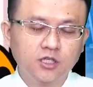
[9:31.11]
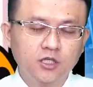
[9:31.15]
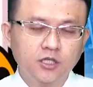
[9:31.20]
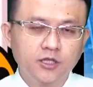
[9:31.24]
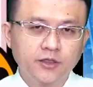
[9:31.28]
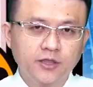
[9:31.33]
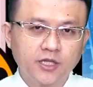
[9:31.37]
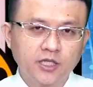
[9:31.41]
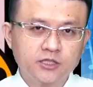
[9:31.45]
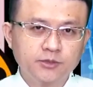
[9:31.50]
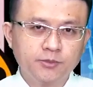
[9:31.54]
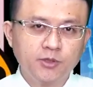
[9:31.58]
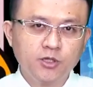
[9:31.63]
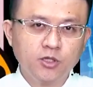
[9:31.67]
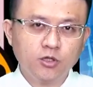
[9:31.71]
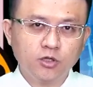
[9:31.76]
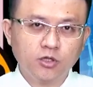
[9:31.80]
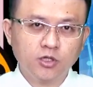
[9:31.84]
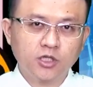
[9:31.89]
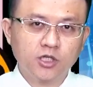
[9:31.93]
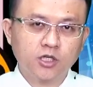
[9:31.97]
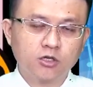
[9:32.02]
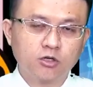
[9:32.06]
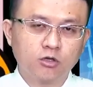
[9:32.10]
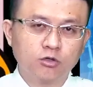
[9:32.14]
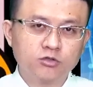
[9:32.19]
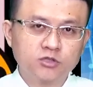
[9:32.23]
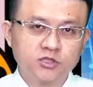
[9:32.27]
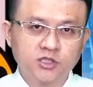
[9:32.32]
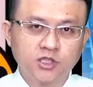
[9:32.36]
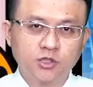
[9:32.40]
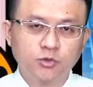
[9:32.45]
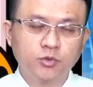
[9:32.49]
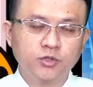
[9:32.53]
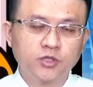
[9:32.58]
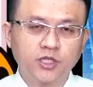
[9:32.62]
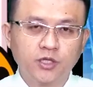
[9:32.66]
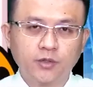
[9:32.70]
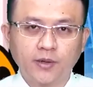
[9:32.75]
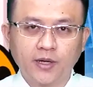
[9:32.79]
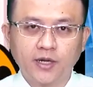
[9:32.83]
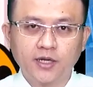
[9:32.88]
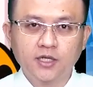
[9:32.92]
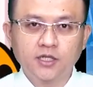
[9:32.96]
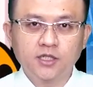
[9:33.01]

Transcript: 那这边又有一个供给的问题的话，